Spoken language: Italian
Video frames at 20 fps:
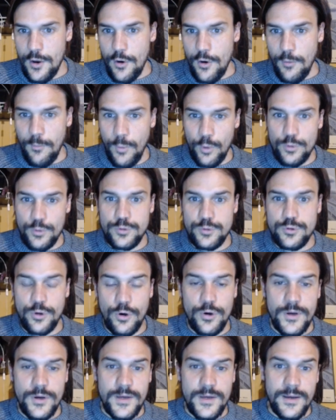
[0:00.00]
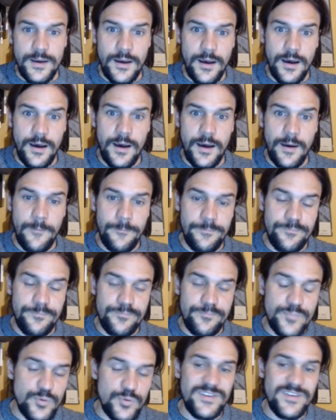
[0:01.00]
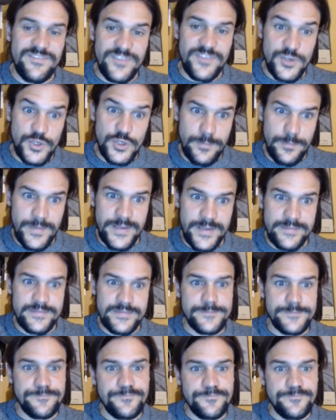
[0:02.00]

molto um, più difficilmente.